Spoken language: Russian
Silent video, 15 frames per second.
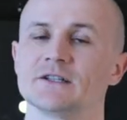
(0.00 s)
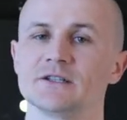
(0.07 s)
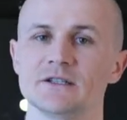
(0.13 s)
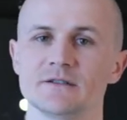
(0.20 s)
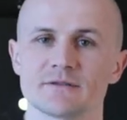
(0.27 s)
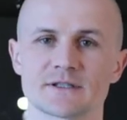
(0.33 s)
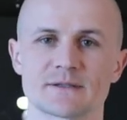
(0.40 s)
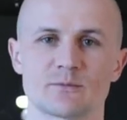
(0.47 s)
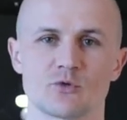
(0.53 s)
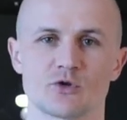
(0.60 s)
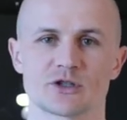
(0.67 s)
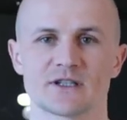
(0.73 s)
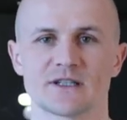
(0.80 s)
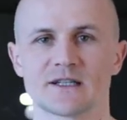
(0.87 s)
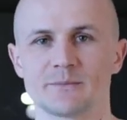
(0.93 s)

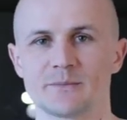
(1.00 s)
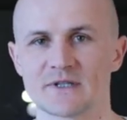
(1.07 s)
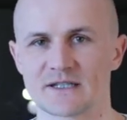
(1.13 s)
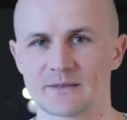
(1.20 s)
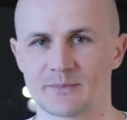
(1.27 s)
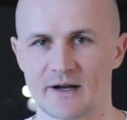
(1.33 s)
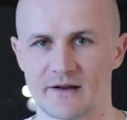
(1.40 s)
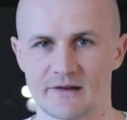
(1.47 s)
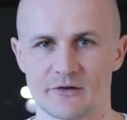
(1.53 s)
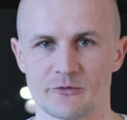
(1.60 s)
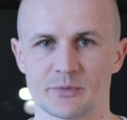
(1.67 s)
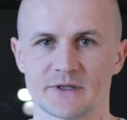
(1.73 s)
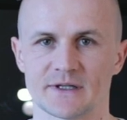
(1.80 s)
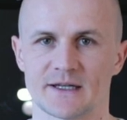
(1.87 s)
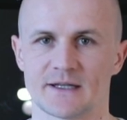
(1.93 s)
невозможно добиться правильного
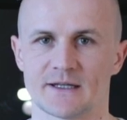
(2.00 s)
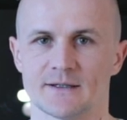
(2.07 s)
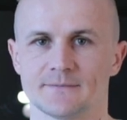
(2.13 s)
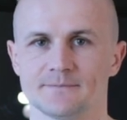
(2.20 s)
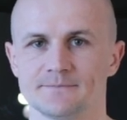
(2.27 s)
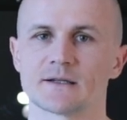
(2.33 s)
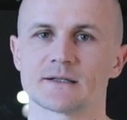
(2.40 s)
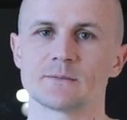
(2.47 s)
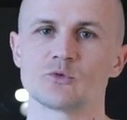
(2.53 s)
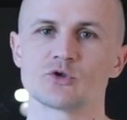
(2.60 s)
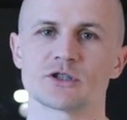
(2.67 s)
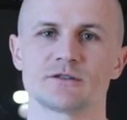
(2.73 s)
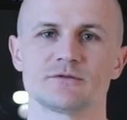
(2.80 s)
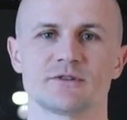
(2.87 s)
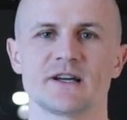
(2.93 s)
питания. К тому
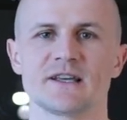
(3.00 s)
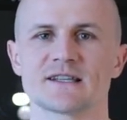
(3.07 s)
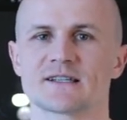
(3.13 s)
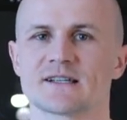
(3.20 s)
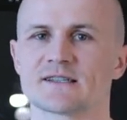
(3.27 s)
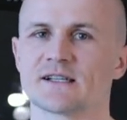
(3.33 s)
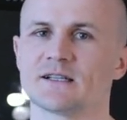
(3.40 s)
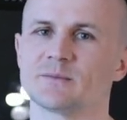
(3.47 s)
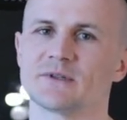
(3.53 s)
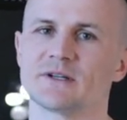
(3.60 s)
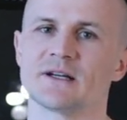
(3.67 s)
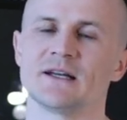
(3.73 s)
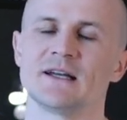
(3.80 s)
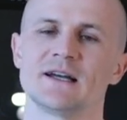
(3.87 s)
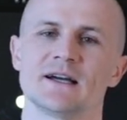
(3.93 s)
же два, я сказал
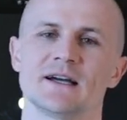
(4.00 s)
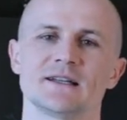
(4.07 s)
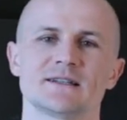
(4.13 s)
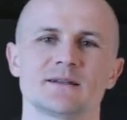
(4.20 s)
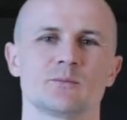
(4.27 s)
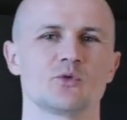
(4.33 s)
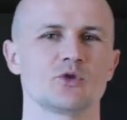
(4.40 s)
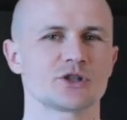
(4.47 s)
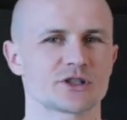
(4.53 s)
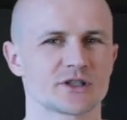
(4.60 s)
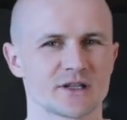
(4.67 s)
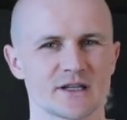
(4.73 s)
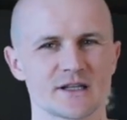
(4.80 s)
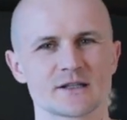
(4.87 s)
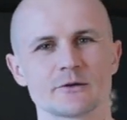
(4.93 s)
бы, это
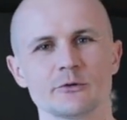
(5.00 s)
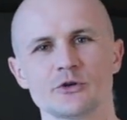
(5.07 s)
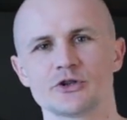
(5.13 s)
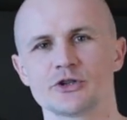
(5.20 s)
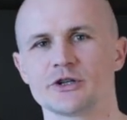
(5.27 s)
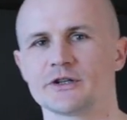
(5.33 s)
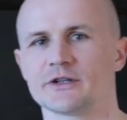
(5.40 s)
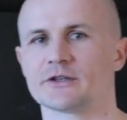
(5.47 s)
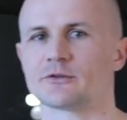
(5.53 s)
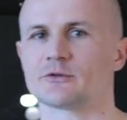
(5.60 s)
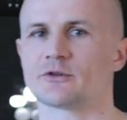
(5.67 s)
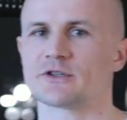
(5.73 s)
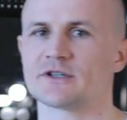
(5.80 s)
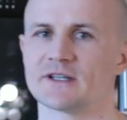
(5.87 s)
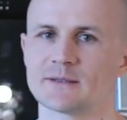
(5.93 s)
больше исключение.
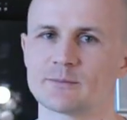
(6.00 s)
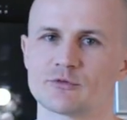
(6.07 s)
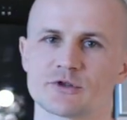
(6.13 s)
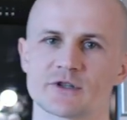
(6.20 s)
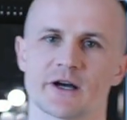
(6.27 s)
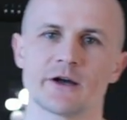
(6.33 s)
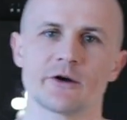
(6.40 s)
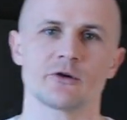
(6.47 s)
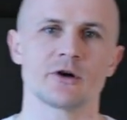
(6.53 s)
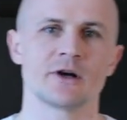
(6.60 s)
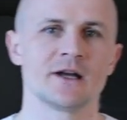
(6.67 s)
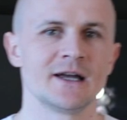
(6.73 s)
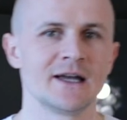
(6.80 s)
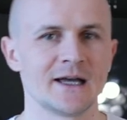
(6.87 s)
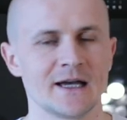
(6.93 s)
То есть я допускаю
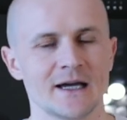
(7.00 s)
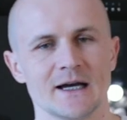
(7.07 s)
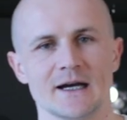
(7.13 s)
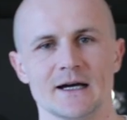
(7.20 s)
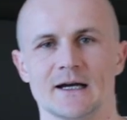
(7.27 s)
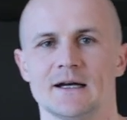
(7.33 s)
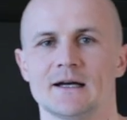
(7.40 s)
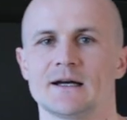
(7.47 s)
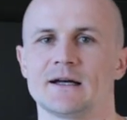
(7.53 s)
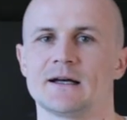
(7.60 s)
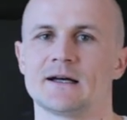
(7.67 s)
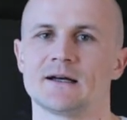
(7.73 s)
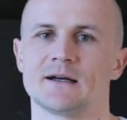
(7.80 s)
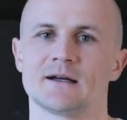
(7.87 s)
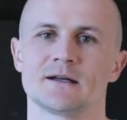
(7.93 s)

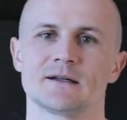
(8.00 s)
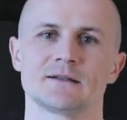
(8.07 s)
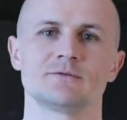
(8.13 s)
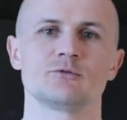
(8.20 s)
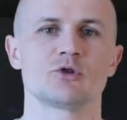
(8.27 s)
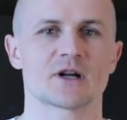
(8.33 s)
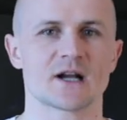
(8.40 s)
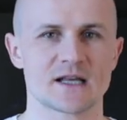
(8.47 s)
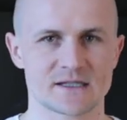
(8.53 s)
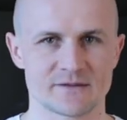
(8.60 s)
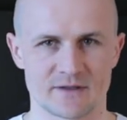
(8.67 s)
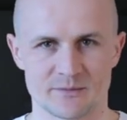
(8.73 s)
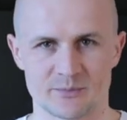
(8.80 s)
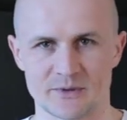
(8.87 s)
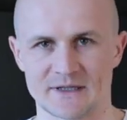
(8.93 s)
а,
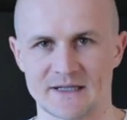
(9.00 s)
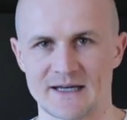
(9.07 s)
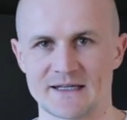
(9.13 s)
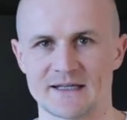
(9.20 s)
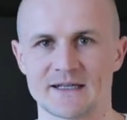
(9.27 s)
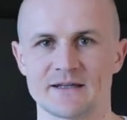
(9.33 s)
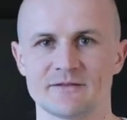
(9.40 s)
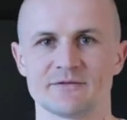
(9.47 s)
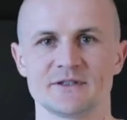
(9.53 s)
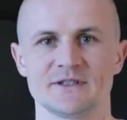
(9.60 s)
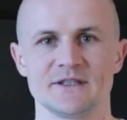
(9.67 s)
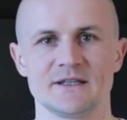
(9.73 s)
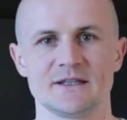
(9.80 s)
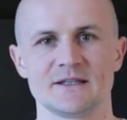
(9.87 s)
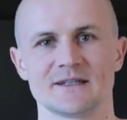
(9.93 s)
двухразовое питание в
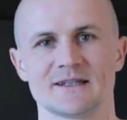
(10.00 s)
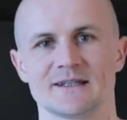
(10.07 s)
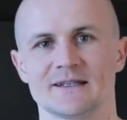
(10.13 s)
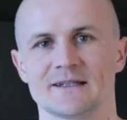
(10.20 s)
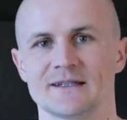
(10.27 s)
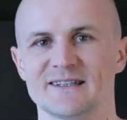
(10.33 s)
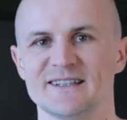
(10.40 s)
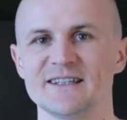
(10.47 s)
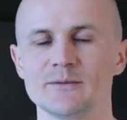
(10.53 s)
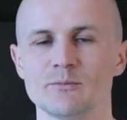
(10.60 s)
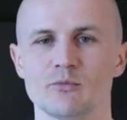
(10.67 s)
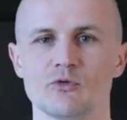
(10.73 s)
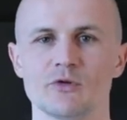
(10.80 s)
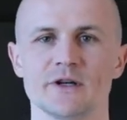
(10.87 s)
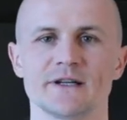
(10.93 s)
день а, не
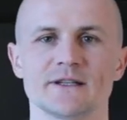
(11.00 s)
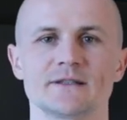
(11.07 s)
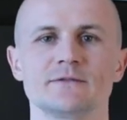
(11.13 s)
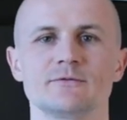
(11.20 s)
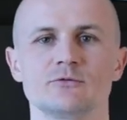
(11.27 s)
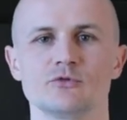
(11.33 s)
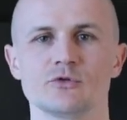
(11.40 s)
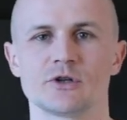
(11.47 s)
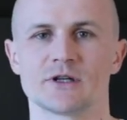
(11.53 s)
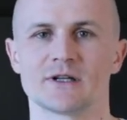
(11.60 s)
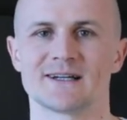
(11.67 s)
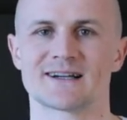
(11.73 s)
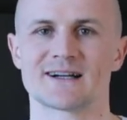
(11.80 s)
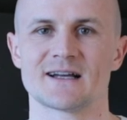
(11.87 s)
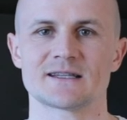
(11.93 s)
более
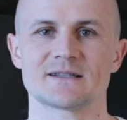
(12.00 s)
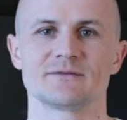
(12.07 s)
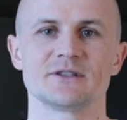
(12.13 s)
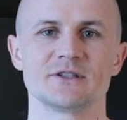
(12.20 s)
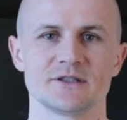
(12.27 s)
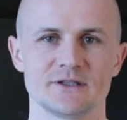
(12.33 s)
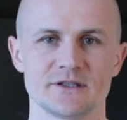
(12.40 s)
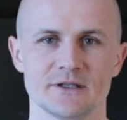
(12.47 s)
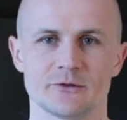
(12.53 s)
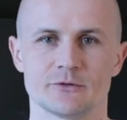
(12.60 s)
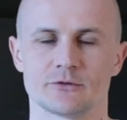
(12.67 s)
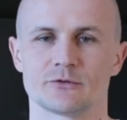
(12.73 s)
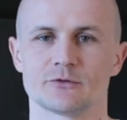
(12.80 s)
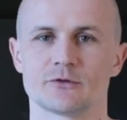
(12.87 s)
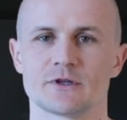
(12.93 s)
двух раз в
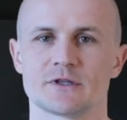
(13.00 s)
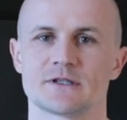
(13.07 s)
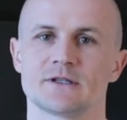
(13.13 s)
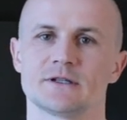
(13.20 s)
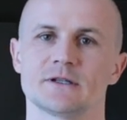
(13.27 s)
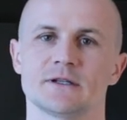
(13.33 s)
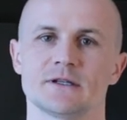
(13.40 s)
неделю. То есть